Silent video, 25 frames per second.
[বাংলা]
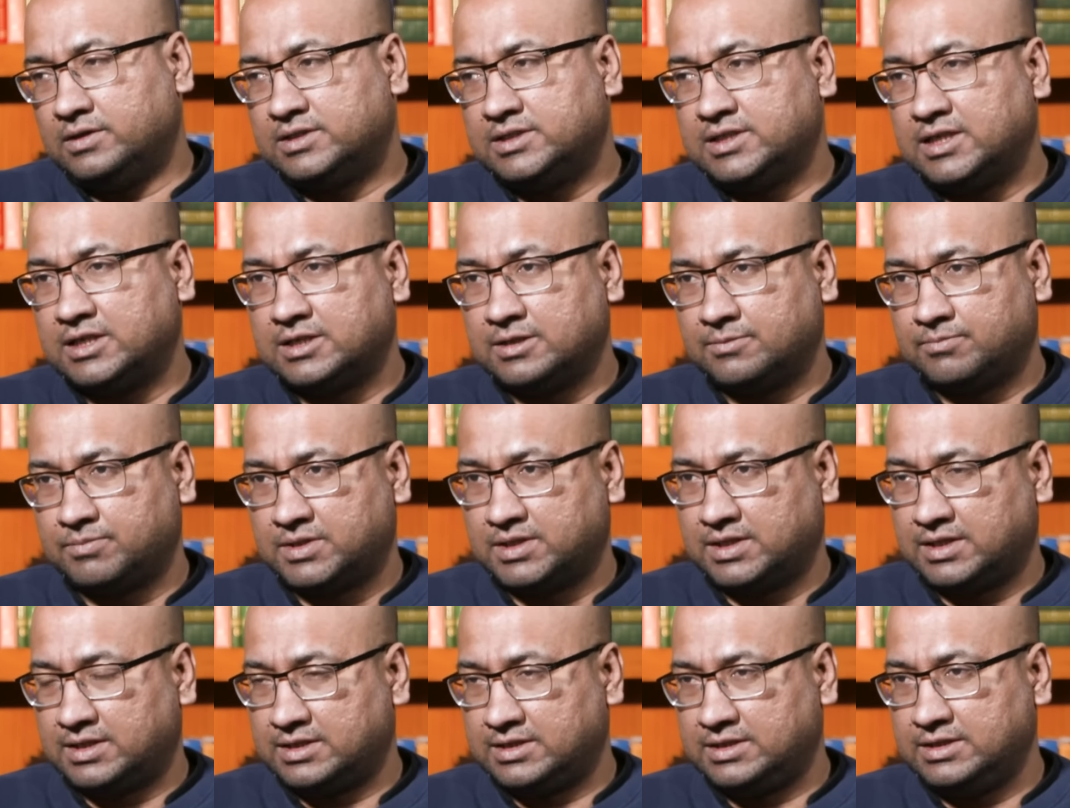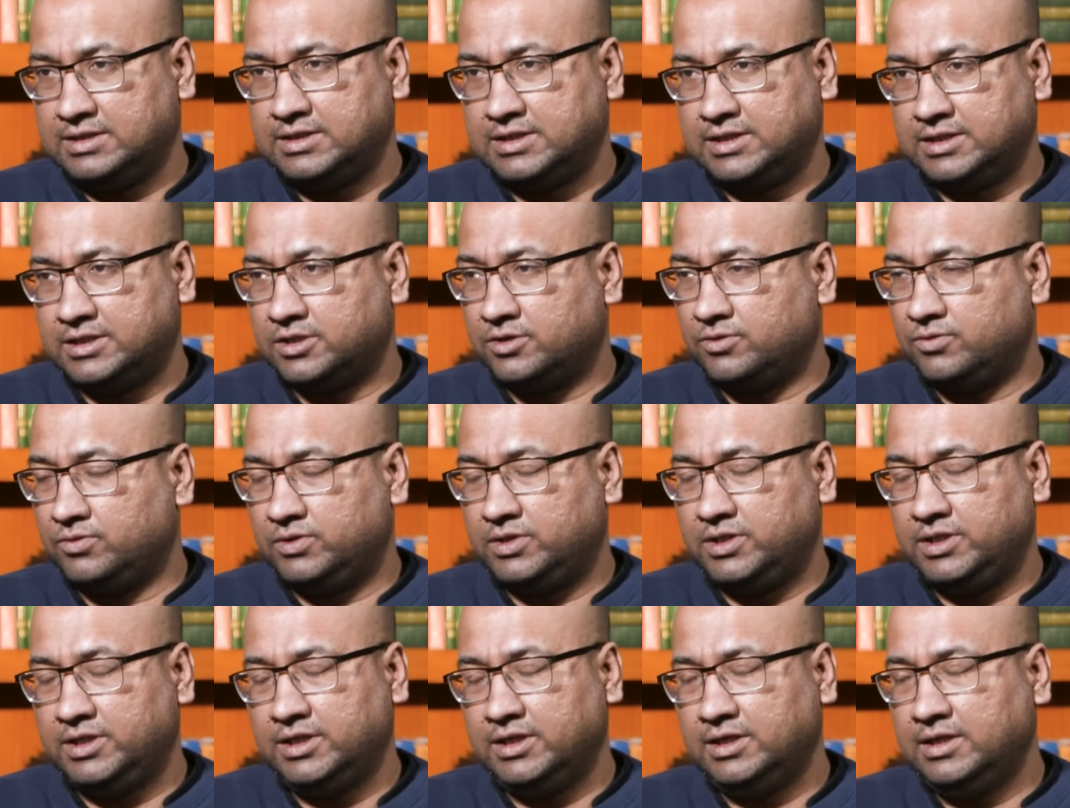সেট আছে সেটার
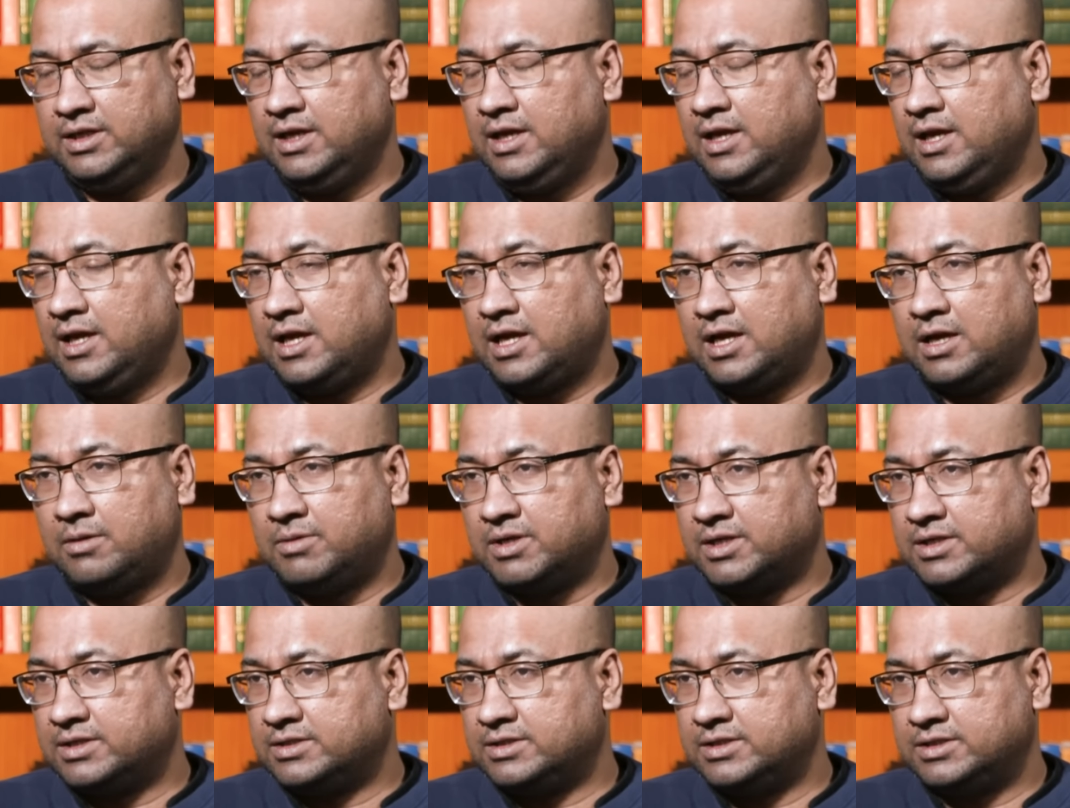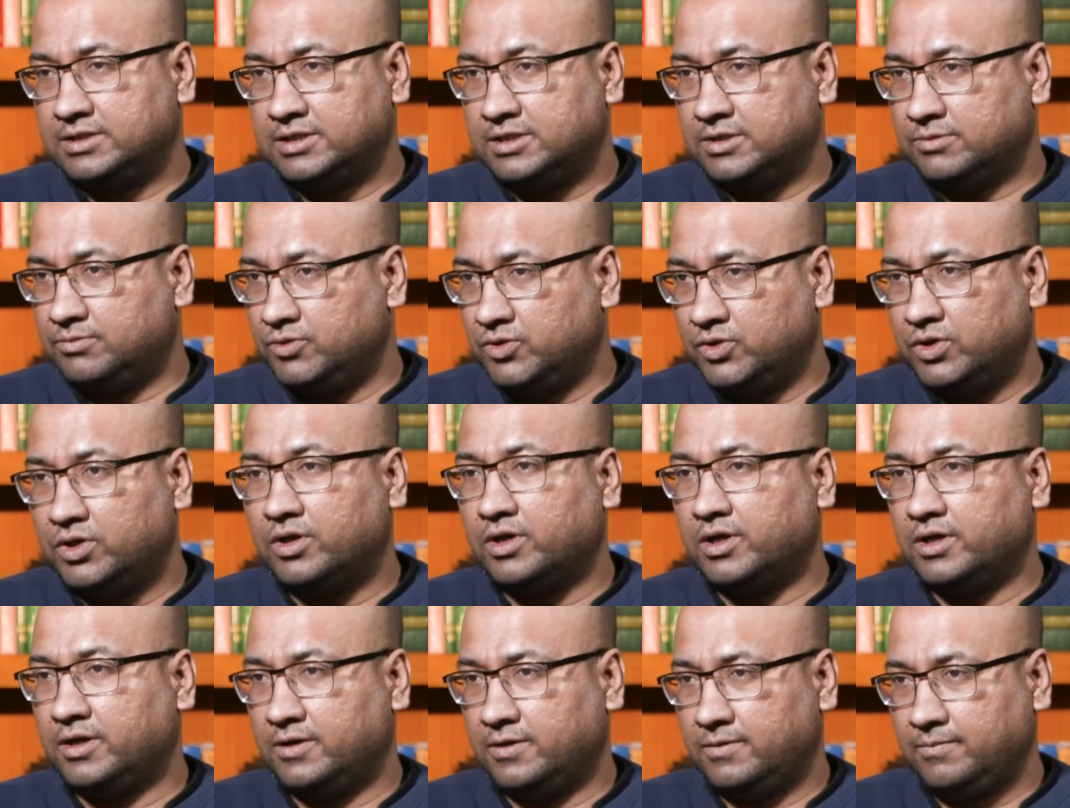অধীনে আমার কাছে সেটা মনে
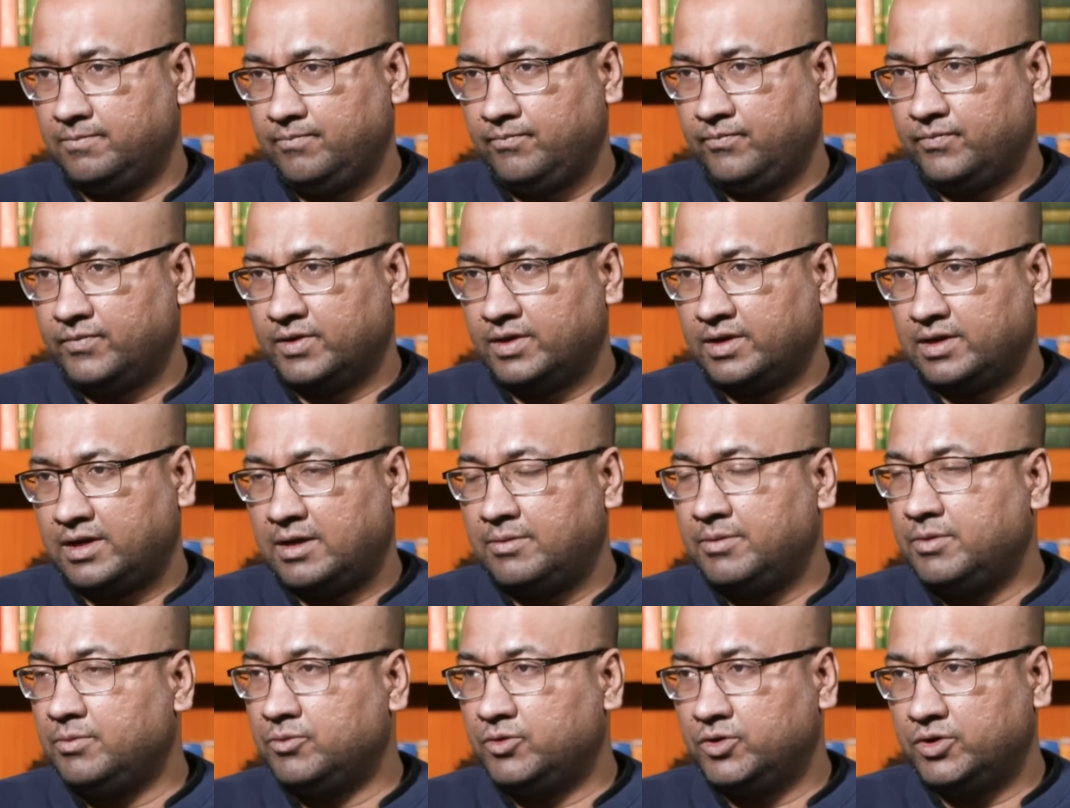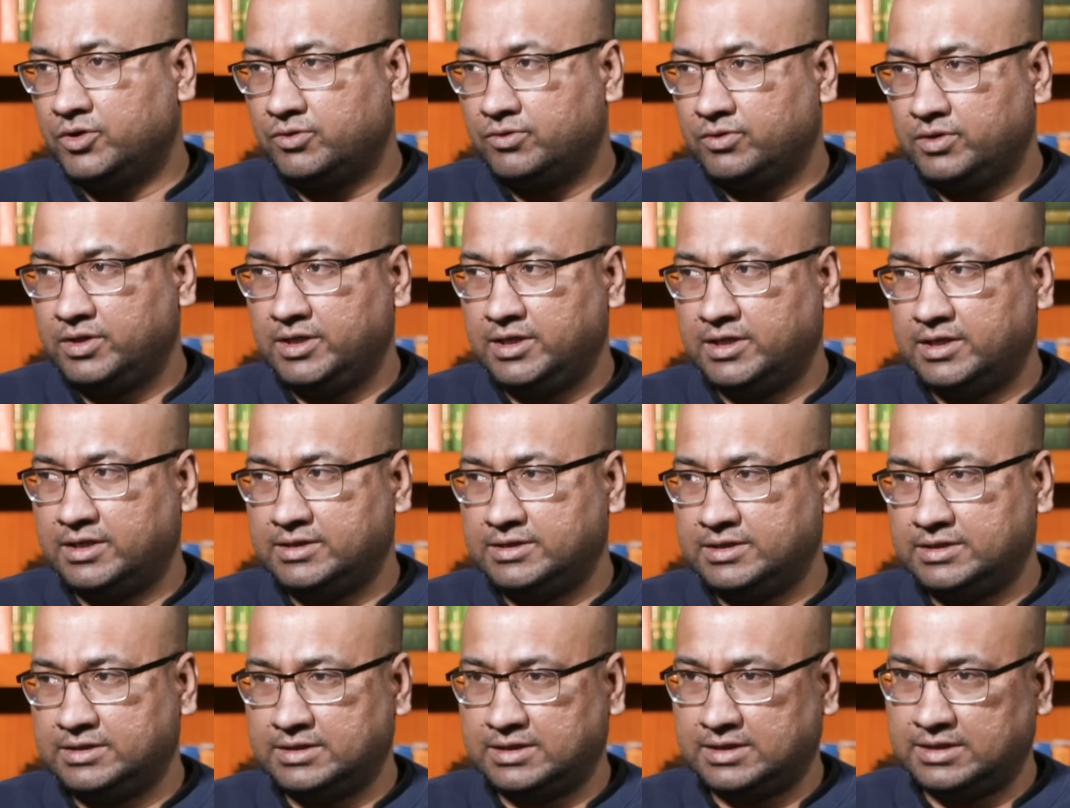হয় না আমি মনে করি না
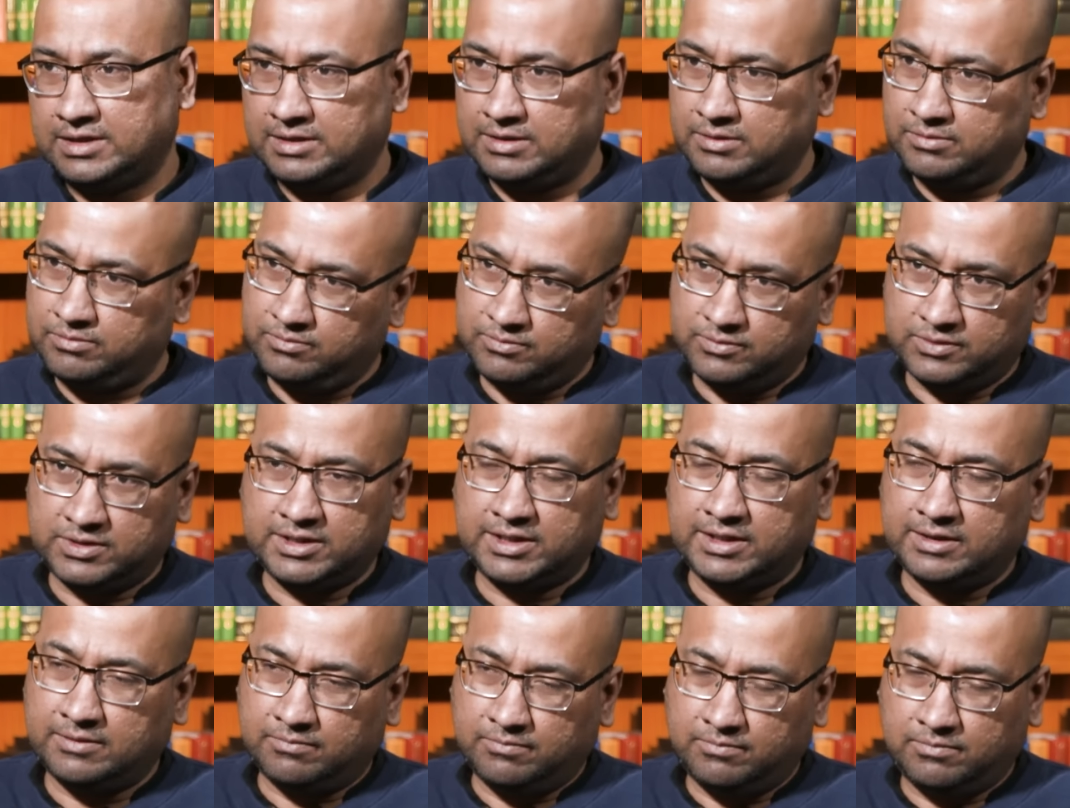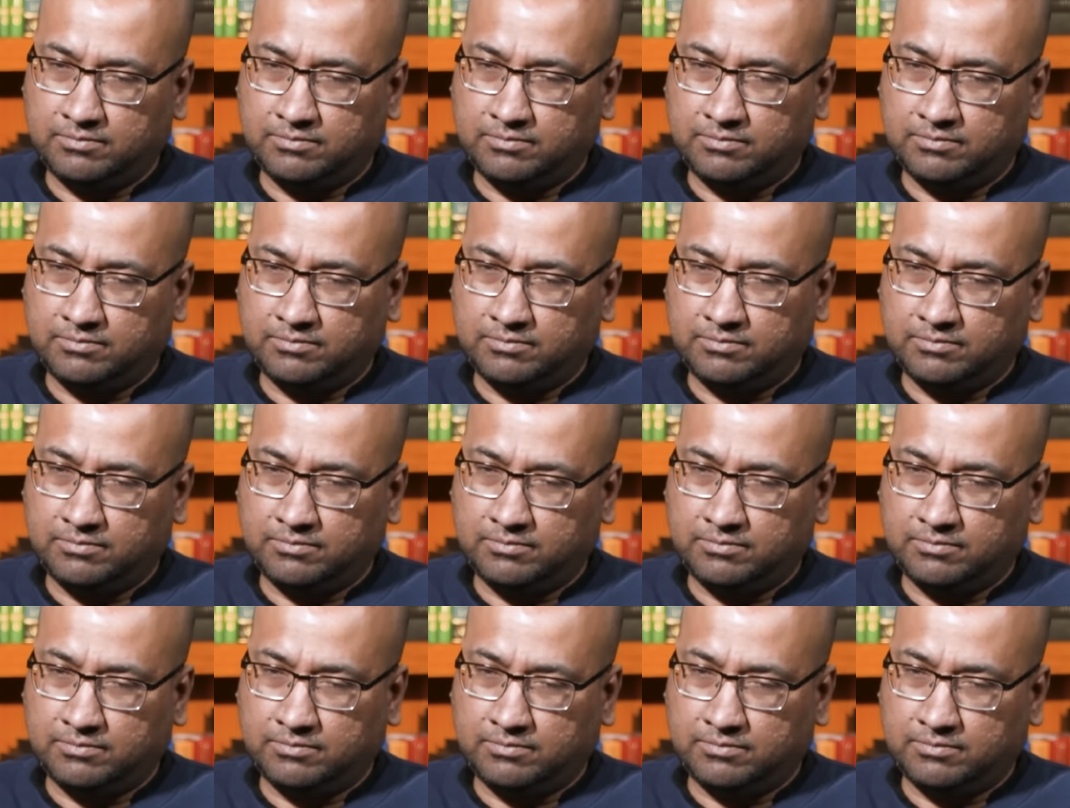যে যারা সে